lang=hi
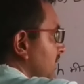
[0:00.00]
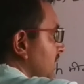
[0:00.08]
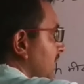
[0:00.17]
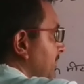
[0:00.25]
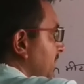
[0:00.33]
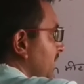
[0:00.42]

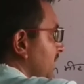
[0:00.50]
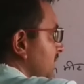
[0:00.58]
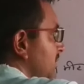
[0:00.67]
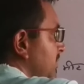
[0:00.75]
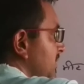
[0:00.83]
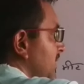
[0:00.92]
या
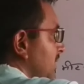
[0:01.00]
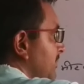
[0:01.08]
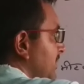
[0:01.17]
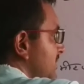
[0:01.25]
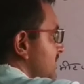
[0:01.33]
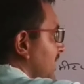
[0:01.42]
पंडित बद्री
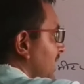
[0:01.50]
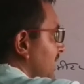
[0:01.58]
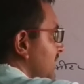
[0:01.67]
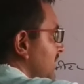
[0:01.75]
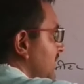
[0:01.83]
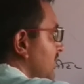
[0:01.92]

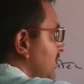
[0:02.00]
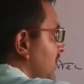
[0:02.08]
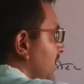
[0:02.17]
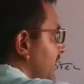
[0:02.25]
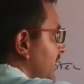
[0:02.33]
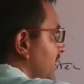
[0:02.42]
प्रसाद
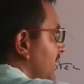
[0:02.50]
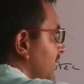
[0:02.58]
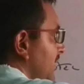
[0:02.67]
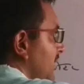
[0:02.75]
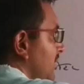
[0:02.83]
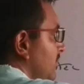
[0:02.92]
हरे
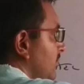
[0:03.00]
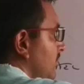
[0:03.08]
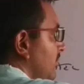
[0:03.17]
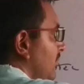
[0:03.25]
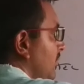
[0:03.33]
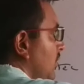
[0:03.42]
हरे
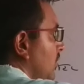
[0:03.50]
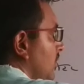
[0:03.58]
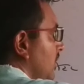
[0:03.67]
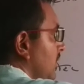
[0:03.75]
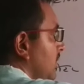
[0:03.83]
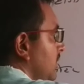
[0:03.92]
बोल
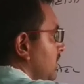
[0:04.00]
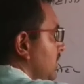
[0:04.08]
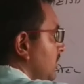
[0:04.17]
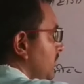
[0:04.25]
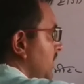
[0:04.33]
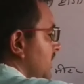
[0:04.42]

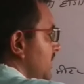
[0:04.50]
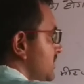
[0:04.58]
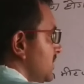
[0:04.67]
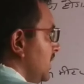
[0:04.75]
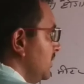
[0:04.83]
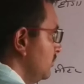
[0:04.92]

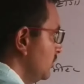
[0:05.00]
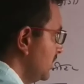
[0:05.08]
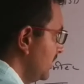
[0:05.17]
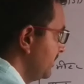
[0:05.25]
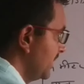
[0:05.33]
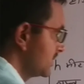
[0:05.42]
पाकिस्तान
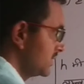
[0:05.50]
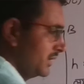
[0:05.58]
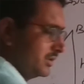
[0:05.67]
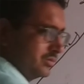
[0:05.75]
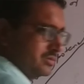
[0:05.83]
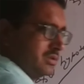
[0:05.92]
भूखा प्यासा
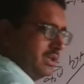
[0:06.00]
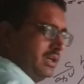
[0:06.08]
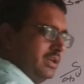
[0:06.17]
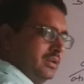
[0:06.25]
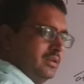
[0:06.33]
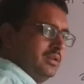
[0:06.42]

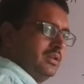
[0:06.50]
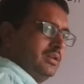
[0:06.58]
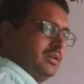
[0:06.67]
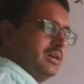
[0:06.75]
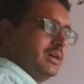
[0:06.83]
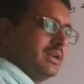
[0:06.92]
हिंदुस्तान
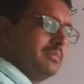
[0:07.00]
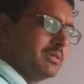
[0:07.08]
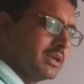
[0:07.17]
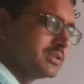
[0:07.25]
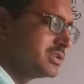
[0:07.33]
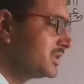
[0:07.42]
हरा
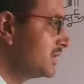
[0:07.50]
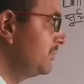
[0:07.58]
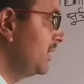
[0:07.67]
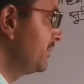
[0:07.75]
भरा जैसे भी